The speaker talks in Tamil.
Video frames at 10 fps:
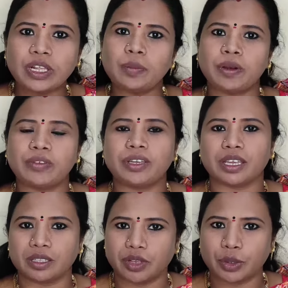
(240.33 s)
ஃபீல் பண்ணுவீங்க
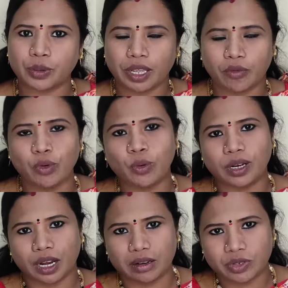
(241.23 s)
இது வரைக்கும் எவ்வளோ
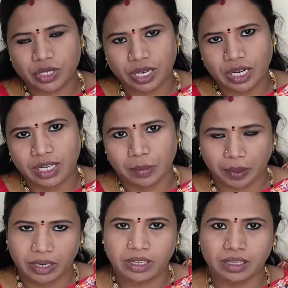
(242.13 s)
நல்ல விஷயங்கள் நீங்கள்
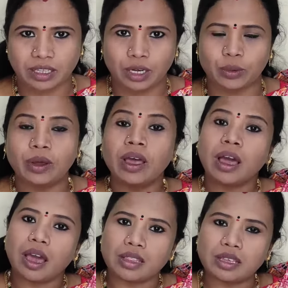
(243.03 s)
பண்ணியிருந்தாலும்
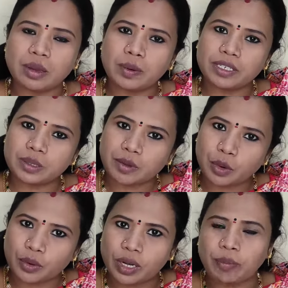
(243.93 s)

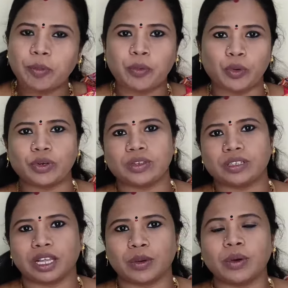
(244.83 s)
அதிகபட்சமாக உழைப்பை
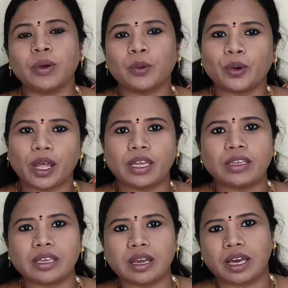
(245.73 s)
போட்டிருந்தாலும் ஒரு
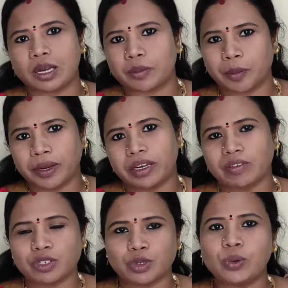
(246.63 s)
அங்கீகாரம் அப்படின்ற
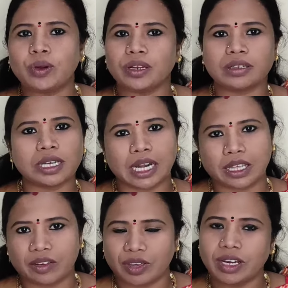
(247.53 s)
விஷயம் உங்களுக்கு
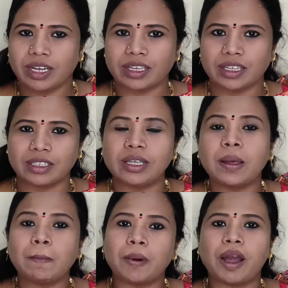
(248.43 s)
கிடைக்கவே கிடைக்காது
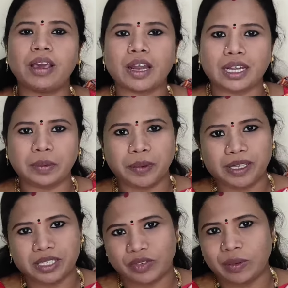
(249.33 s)
பாராட்டி
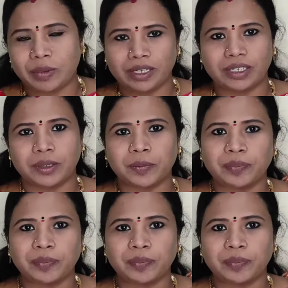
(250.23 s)
பேசவே மாட்டாங்க